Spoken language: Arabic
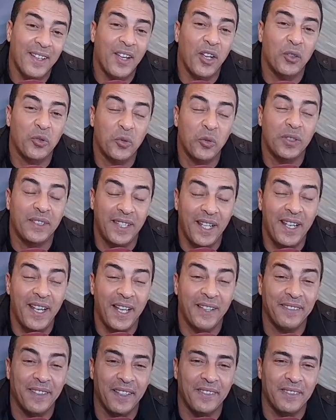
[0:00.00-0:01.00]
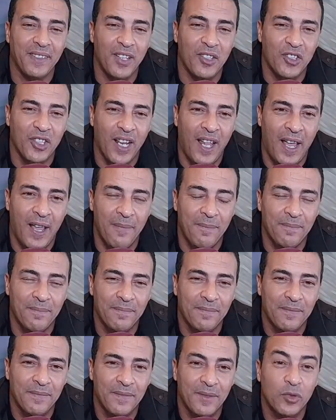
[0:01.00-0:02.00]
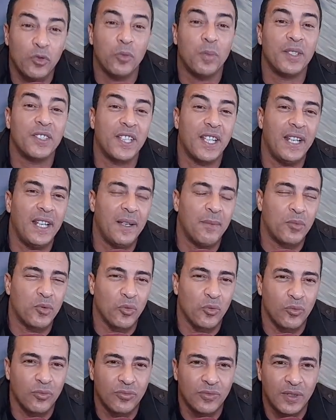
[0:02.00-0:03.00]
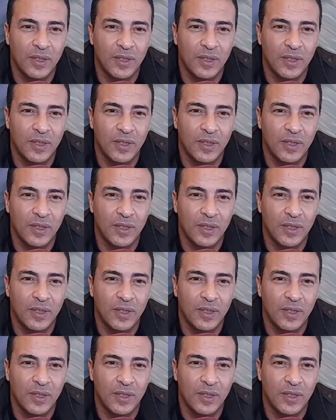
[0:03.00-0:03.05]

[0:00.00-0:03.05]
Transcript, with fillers: كتقول الدريه عندها 12 عام انتم تكلمتوا